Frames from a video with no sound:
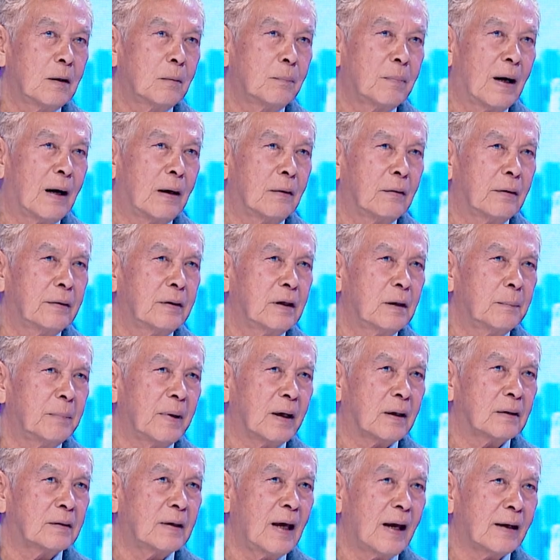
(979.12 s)
รือเปล่า เราเดินไป
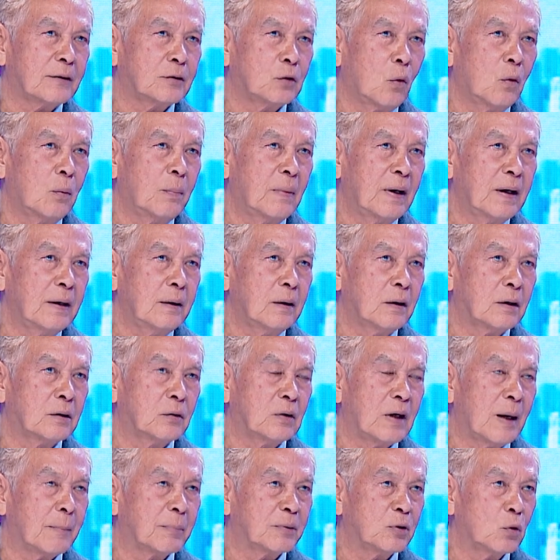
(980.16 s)
กระแทกโต๊ะไหมกระ
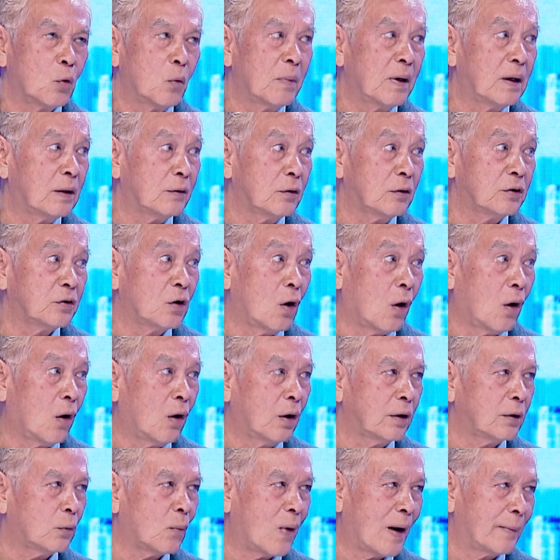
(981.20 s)
แทกประตูไหมเราต้องย้อ
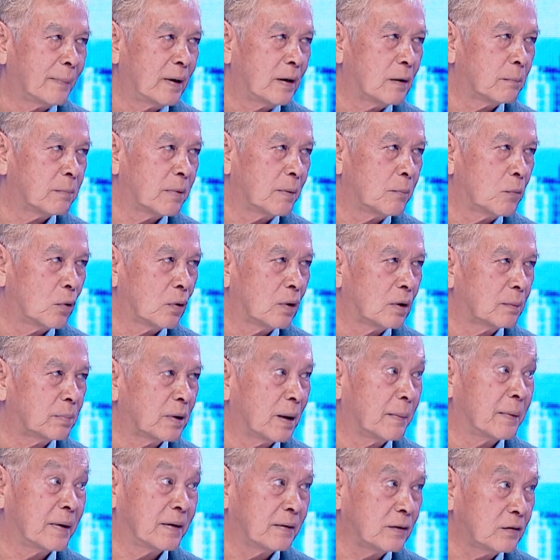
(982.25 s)
นความคิดเราไปหมดเลยทำ
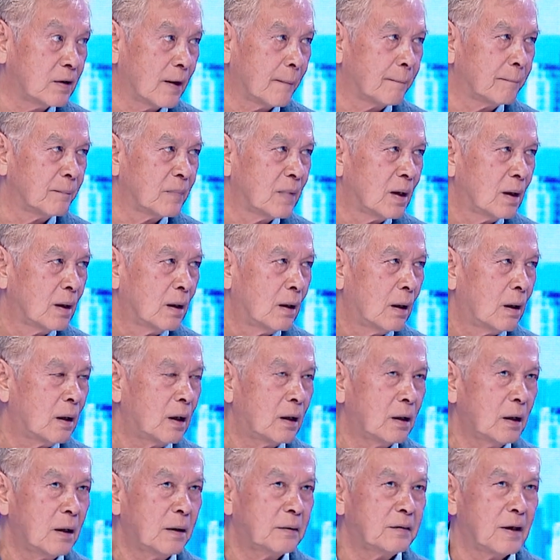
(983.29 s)
ไมยังเจ็บแล้ว
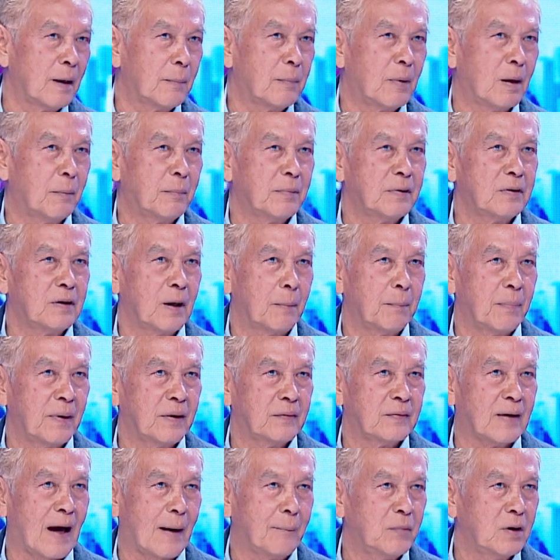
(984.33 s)
ถ้าเจ็บแล้วมันเจ็บไป
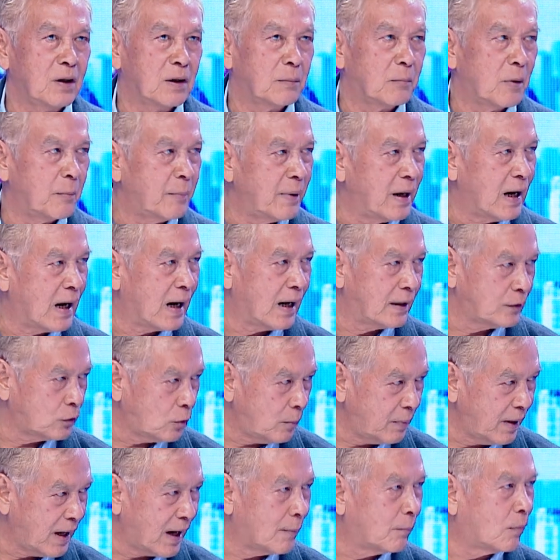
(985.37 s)
สามเดือนมันไม่หายต้อง
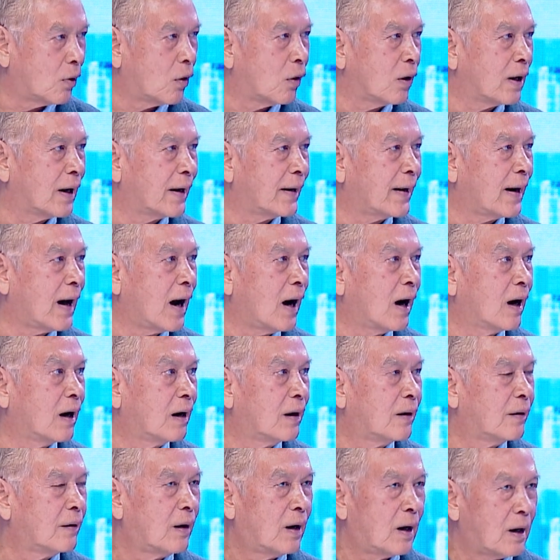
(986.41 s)
ไปหาหมอแล้วนะ
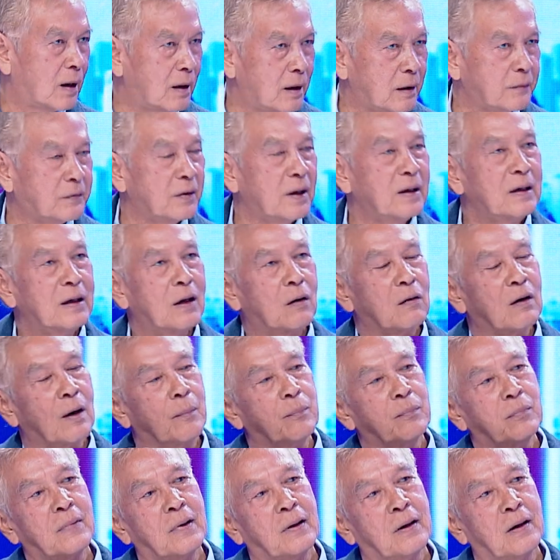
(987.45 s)
งั้นเช่นเดียวกับ
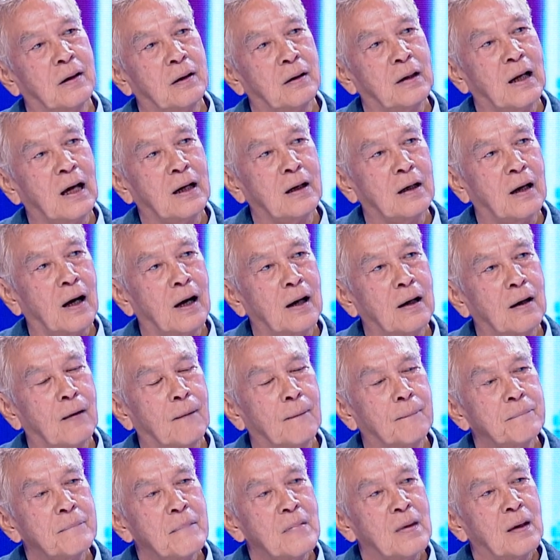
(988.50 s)
ร่างกายเรา
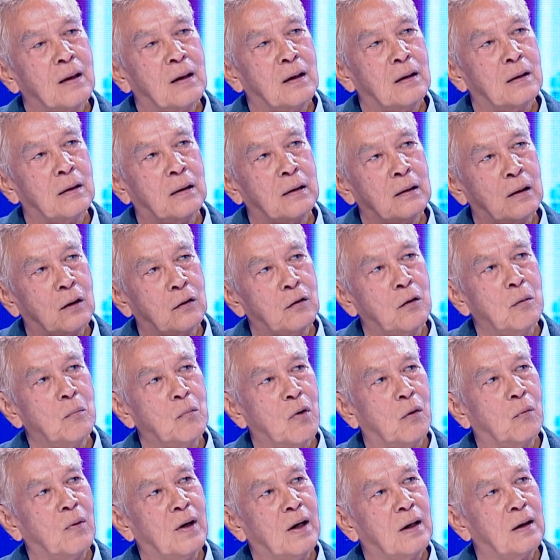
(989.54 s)
เราก็ต้องม
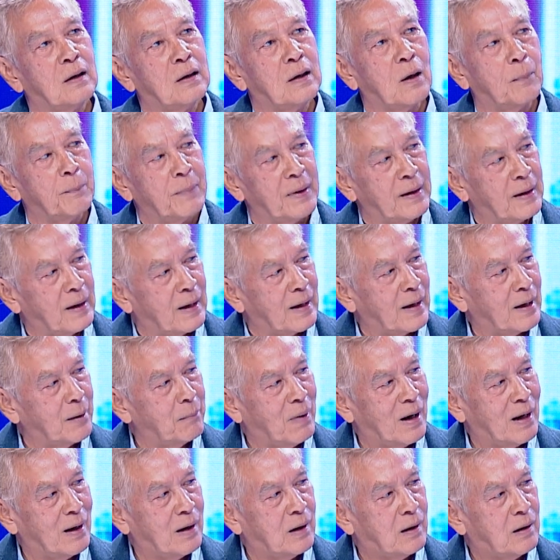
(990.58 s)
องว่า เราเป็นอะไร
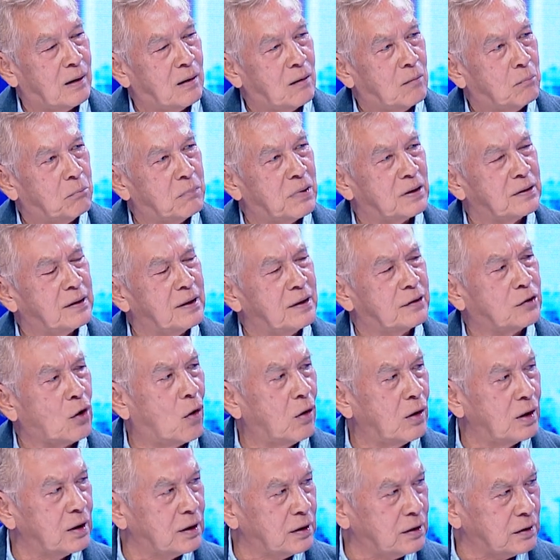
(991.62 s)
บ้างบางทีท้อ
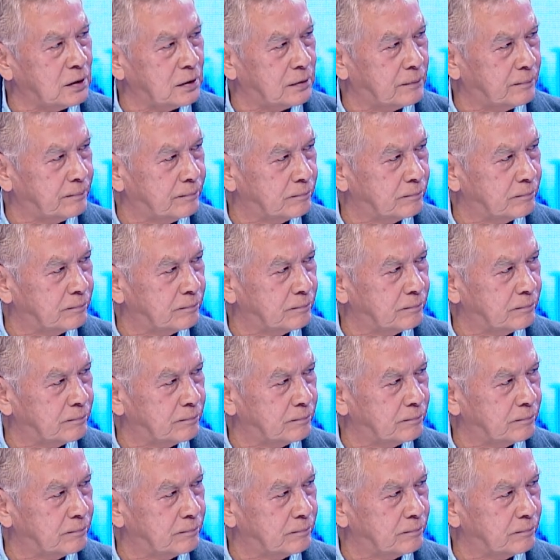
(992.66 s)
งอืด